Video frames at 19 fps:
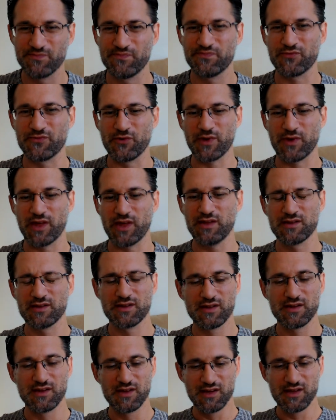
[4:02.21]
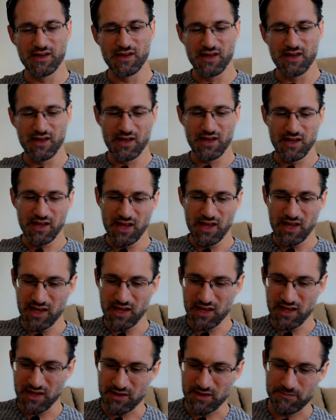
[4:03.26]
ok
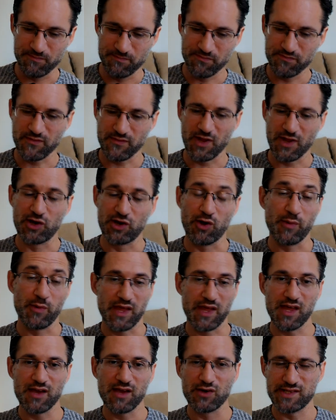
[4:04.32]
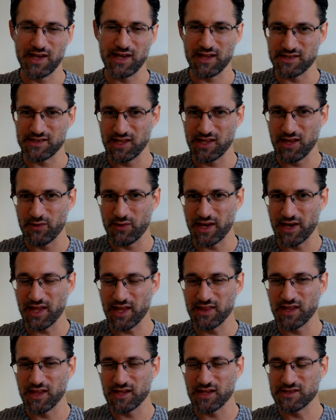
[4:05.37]
Y los vikingos eran así de
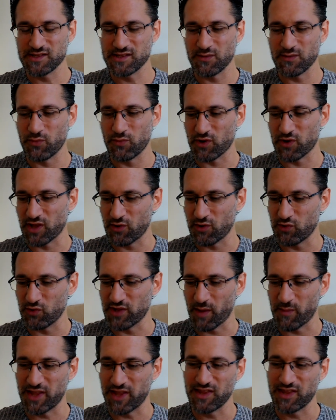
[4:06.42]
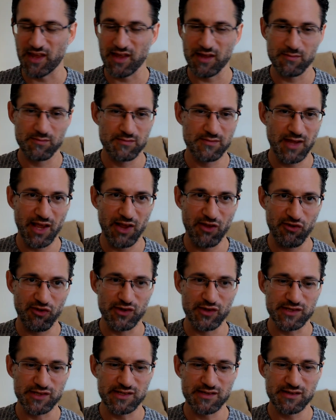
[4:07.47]
valientes porque justamente
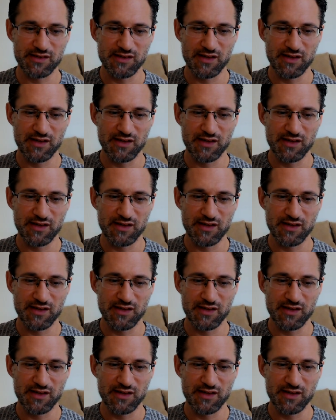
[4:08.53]
ellos